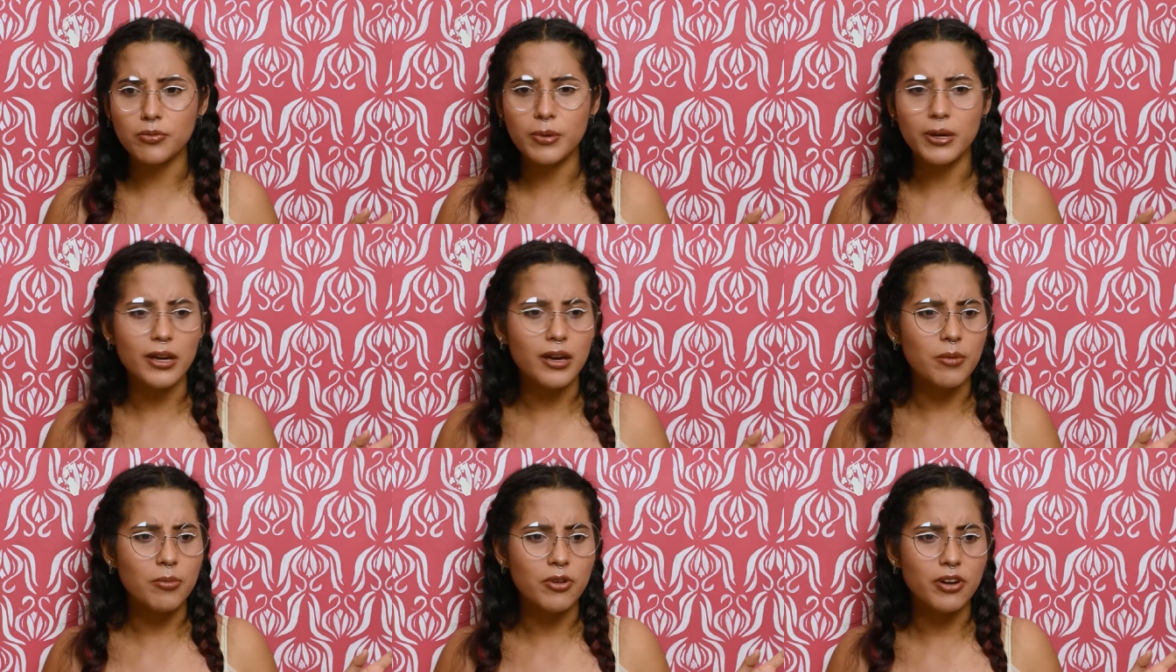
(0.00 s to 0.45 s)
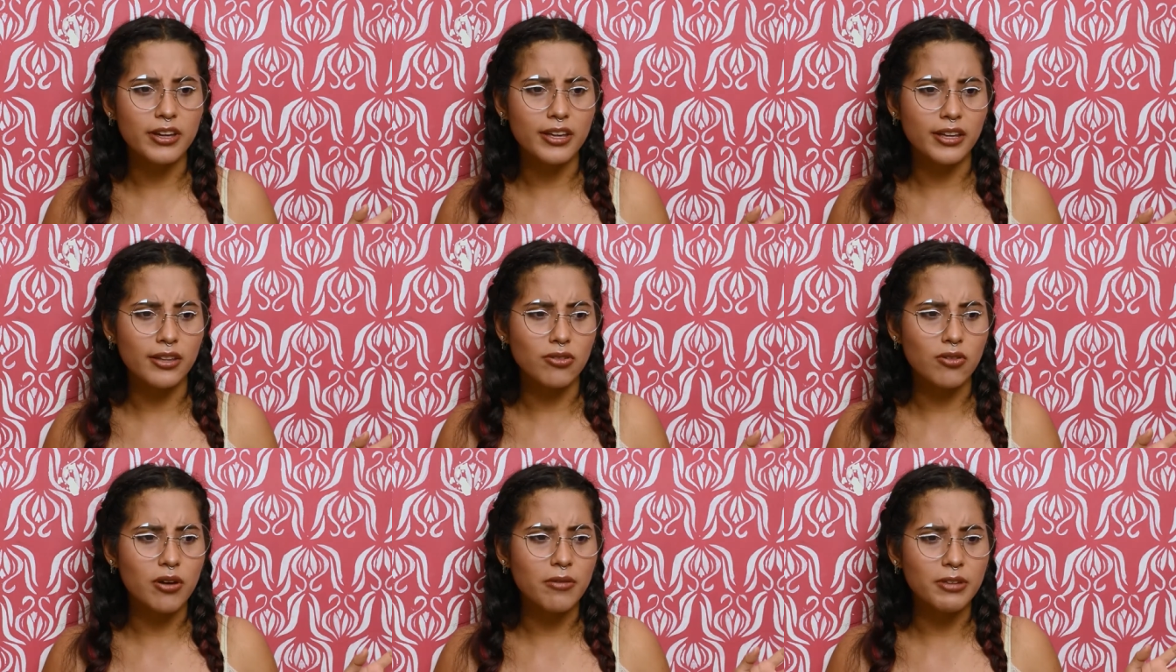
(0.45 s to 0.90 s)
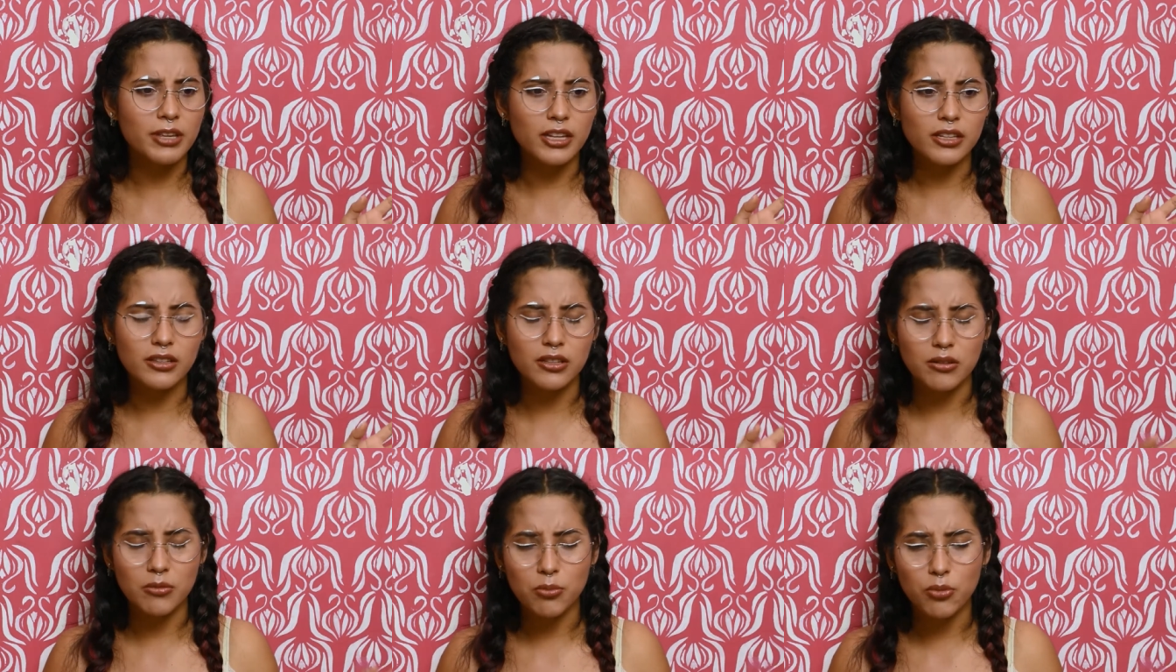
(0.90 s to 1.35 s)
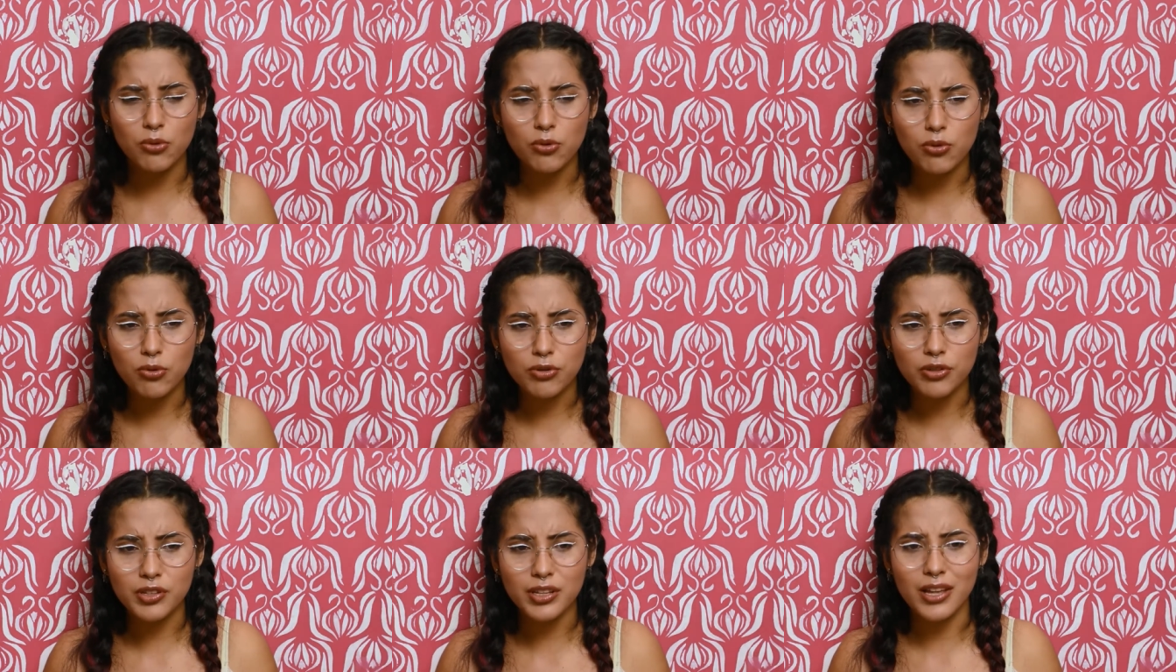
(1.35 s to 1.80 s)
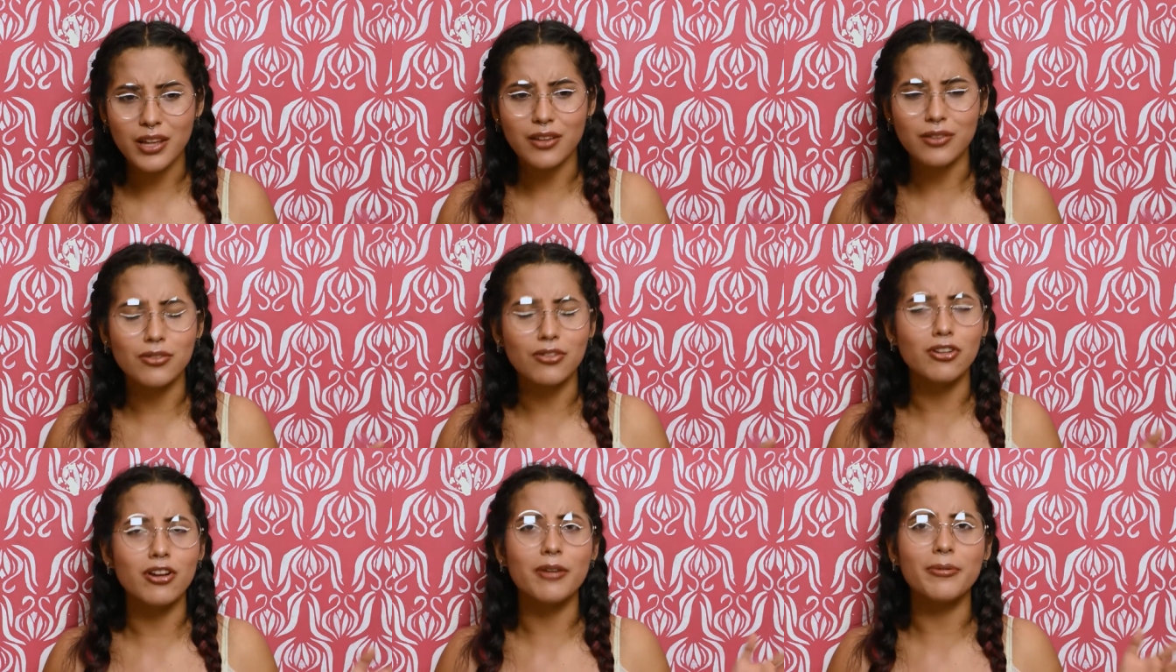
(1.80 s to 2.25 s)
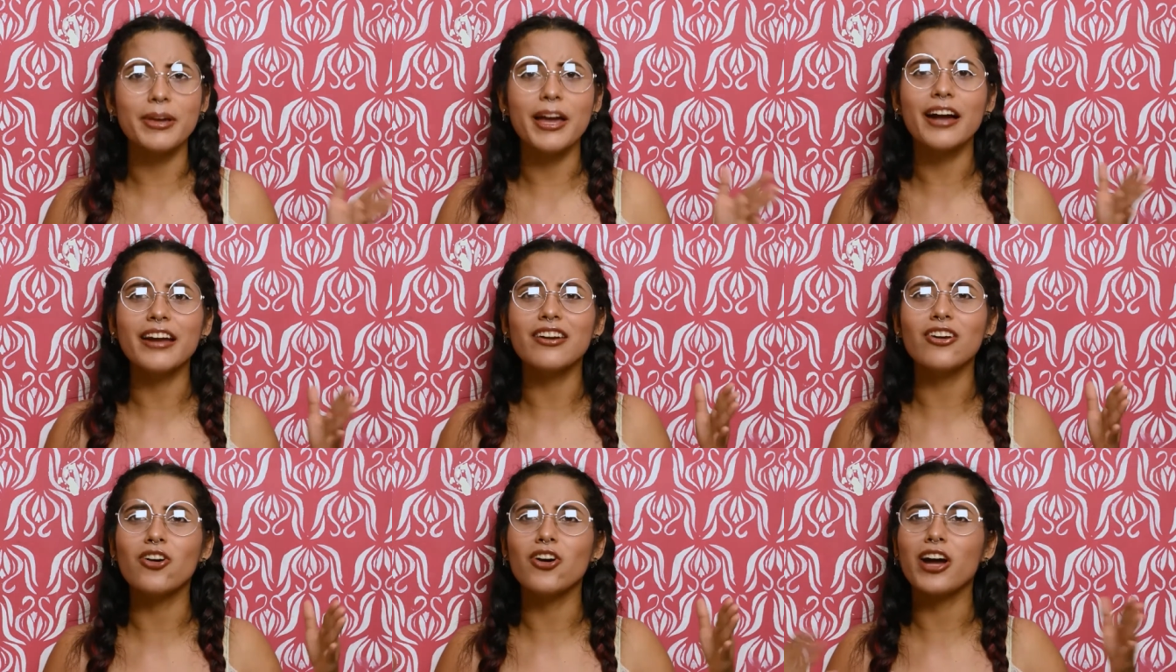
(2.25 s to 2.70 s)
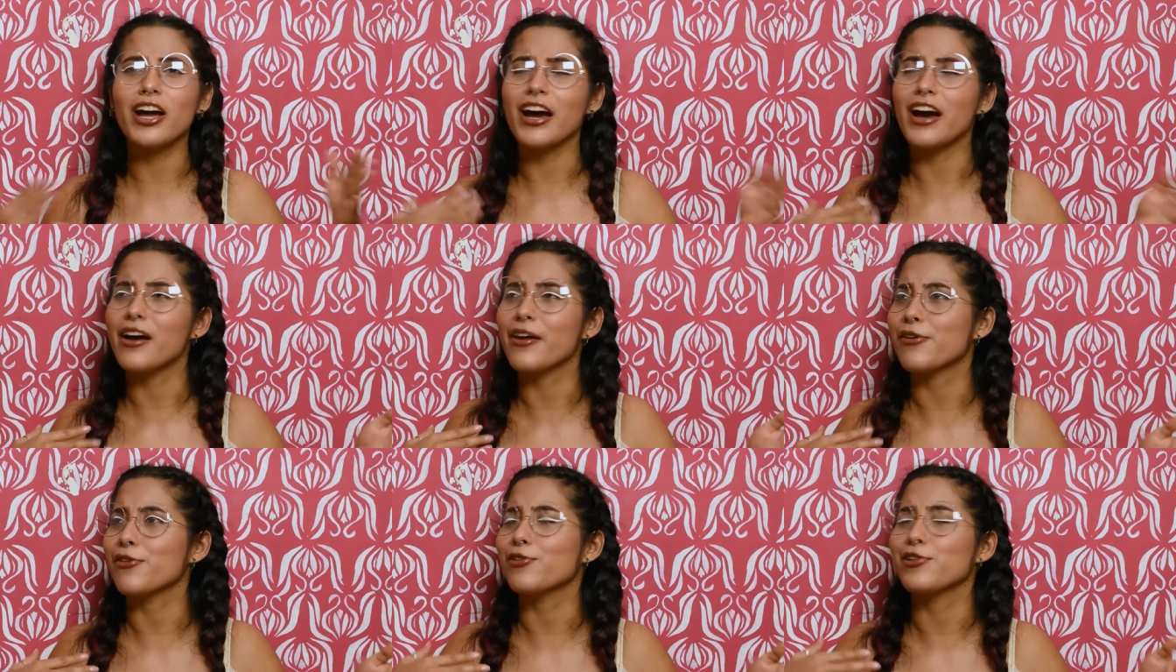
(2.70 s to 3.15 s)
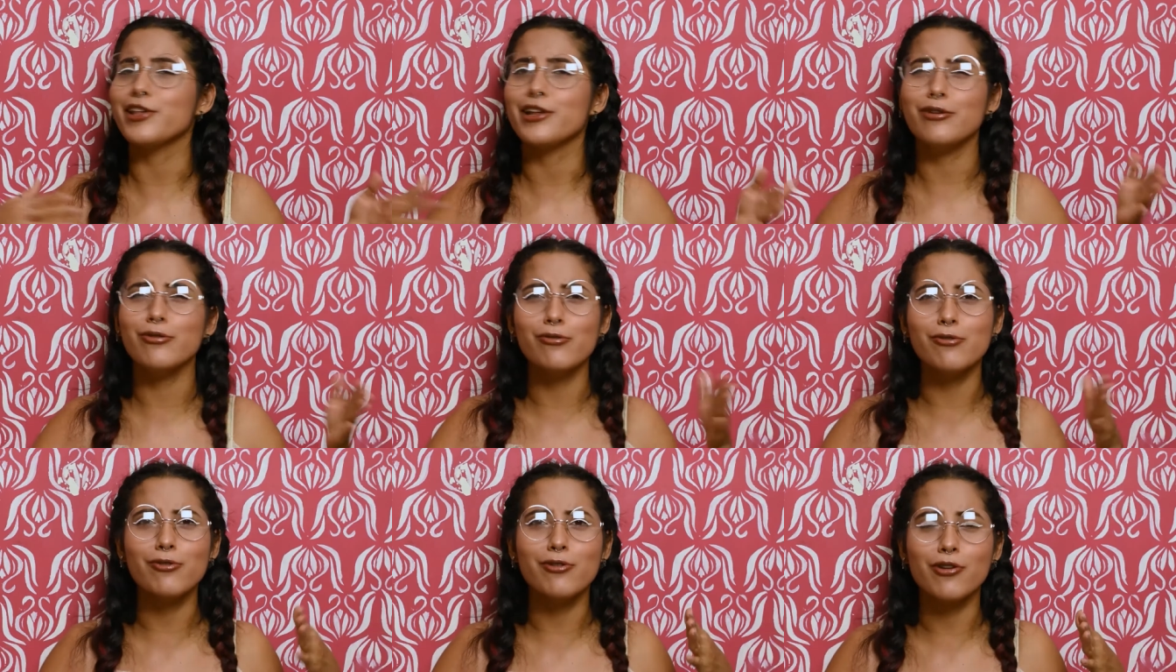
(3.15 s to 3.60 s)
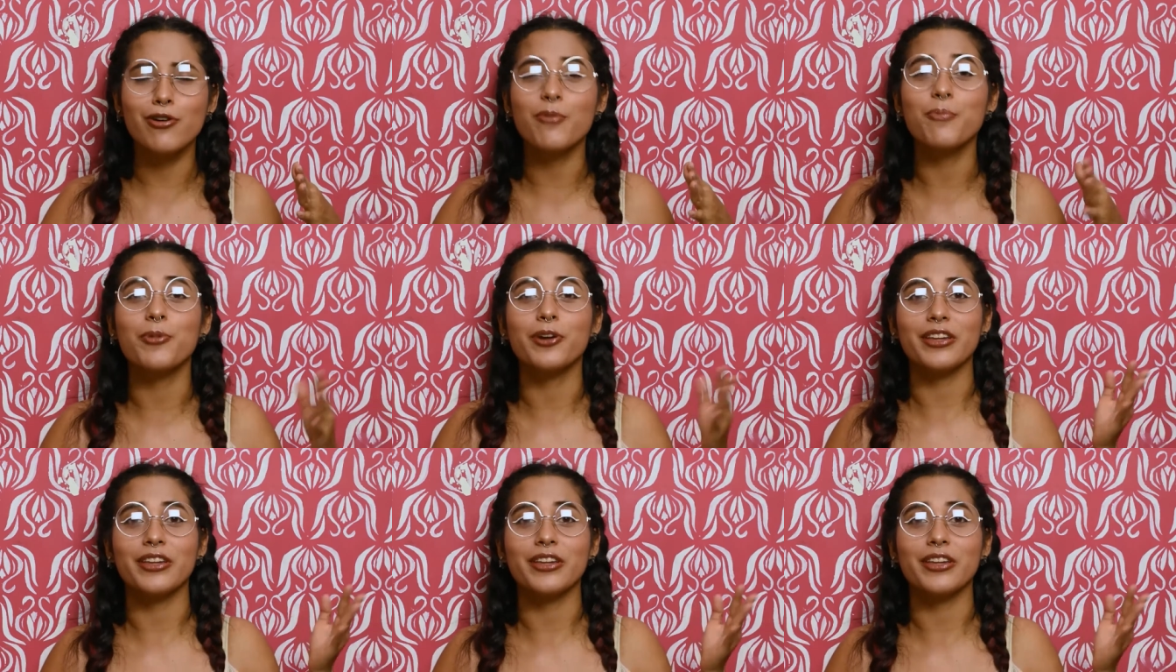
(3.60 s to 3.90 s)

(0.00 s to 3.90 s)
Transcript: veíamos que no habían ni buses, solo habían los carros de lujo,